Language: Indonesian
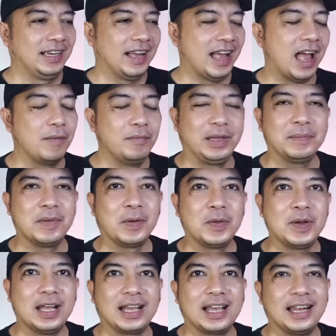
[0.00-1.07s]
Haming
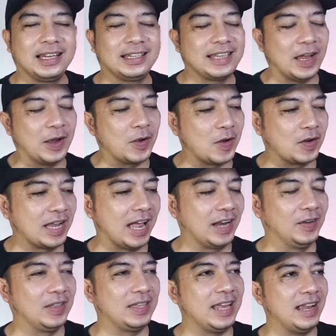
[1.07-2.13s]
menggunakan cengkok
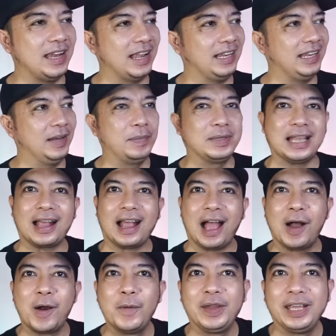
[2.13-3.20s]
dangdutnya dan ini bisa
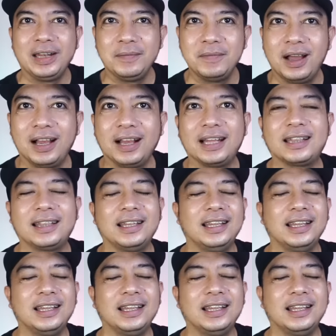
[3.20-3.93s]
kawin banget